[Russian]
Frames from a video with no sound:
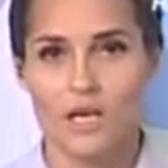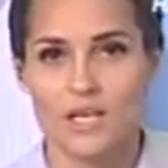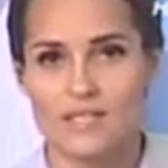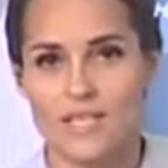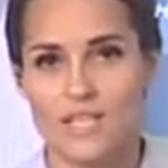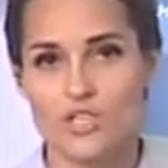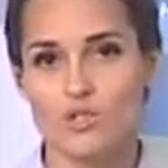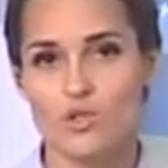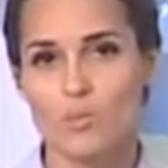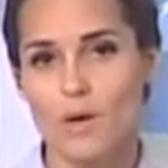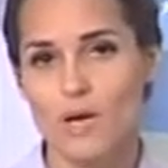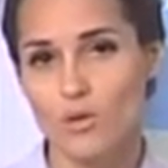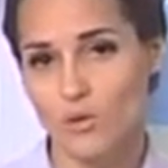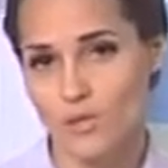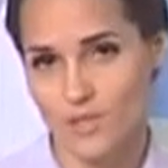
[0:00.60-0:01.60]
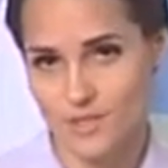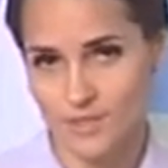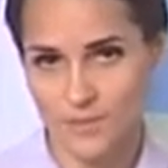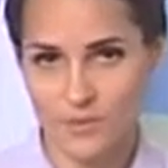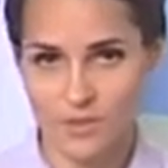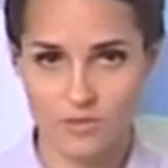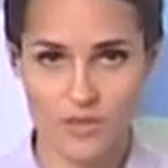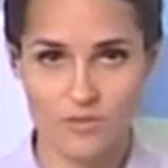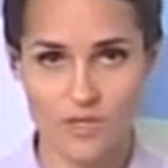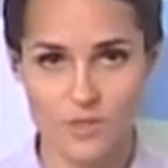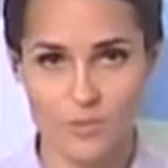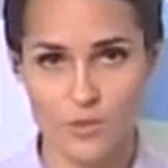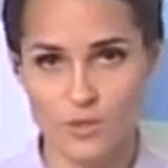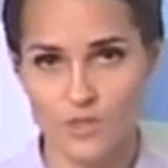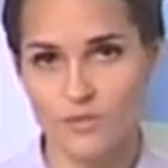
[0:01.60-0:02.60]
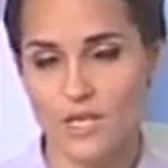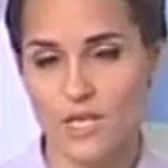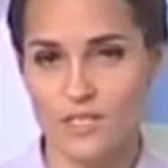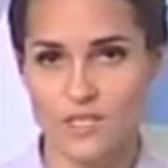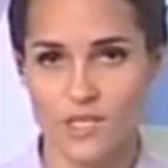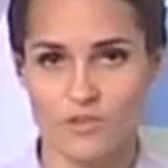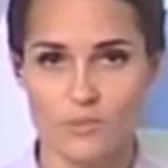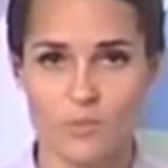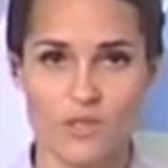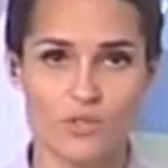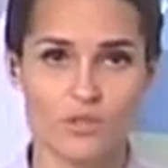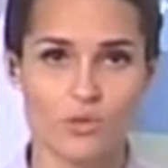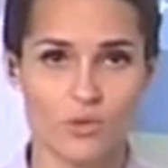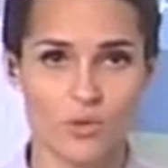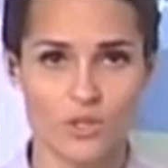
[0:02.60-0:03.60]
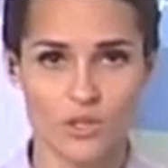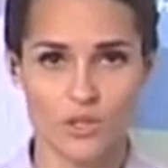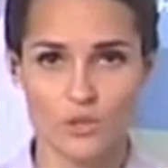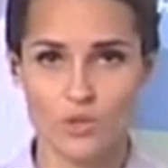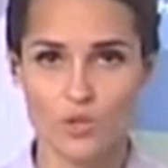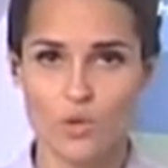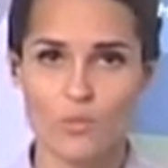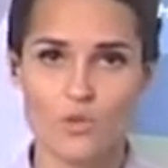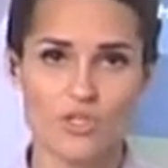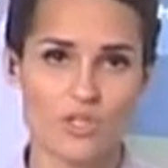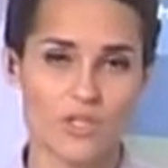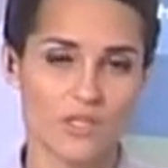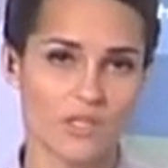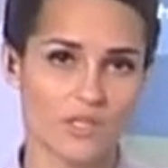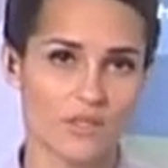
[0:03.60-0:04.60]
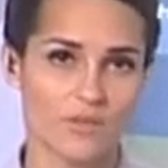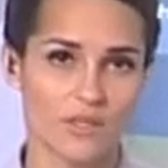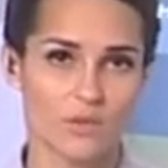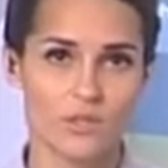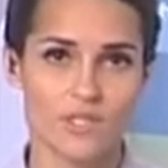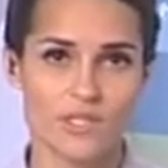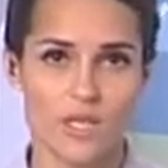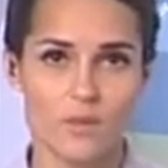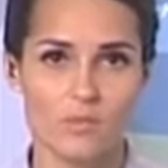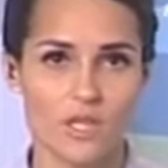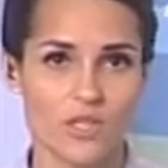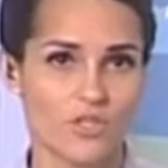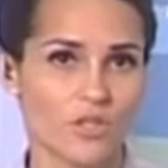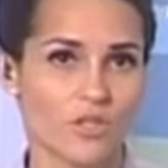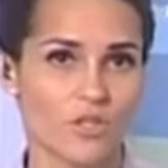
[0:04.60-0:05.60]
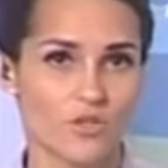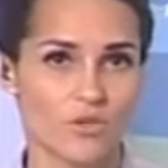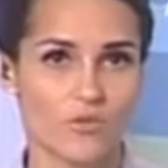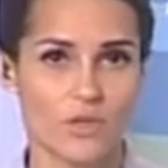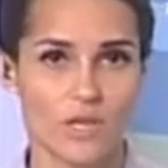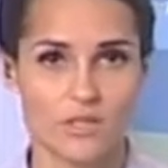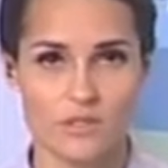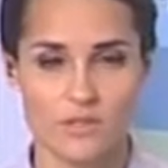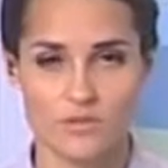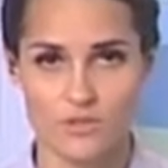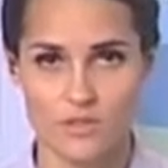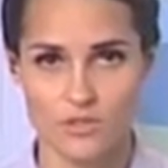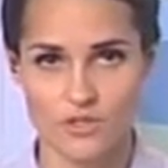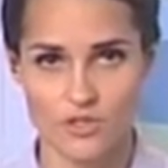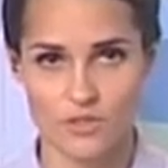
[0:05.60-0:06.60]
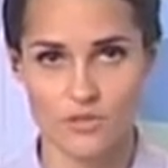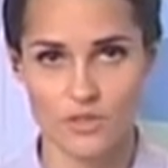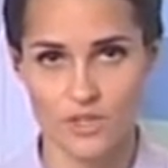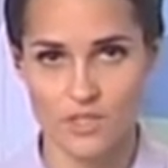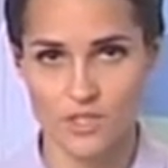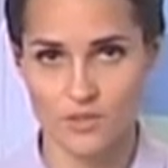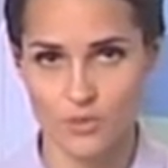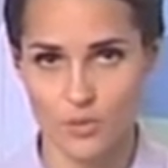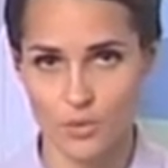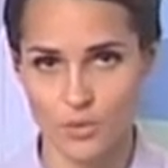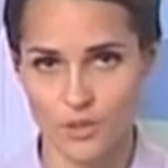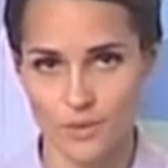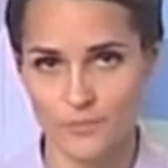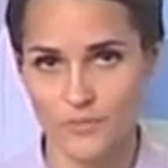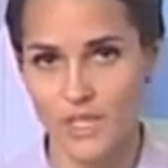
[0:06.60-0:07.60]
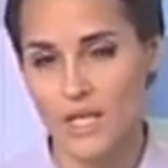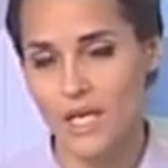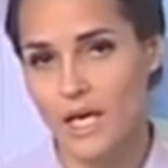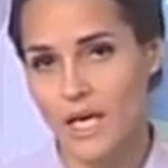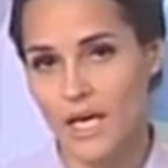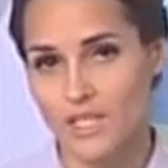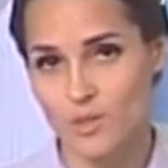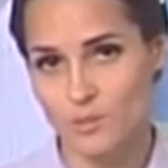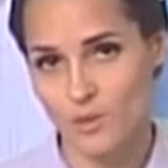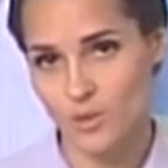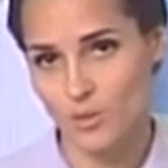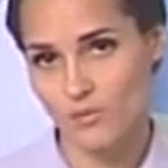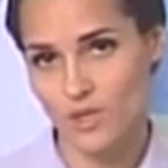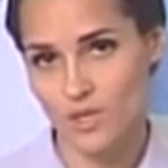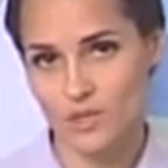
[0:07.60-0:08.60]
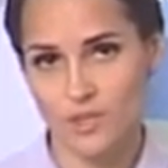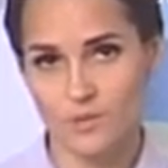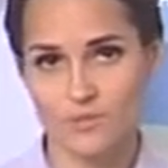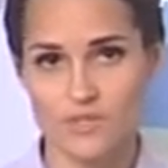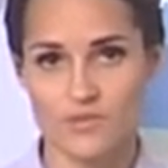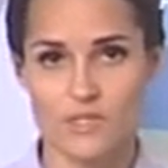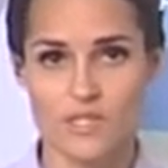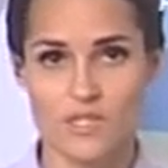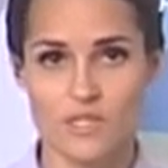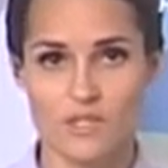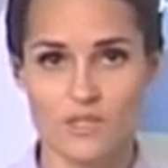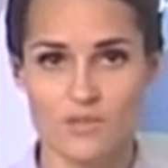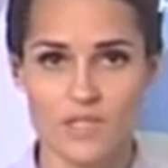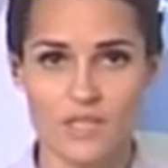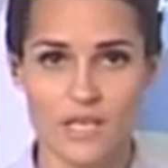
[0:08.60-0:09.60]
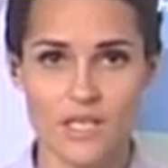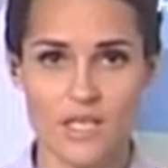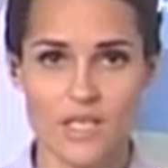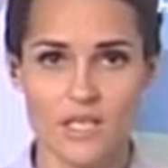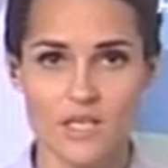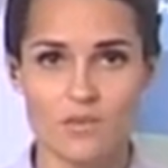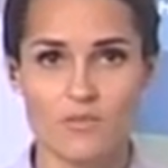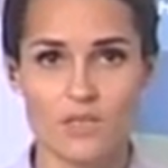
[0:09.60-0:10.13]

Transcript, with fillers: За что боролись? Воевать против хозяев пристроек их дому жильцы 207 начали еще в конце 2012 года. Они были уверены, возведение этого строения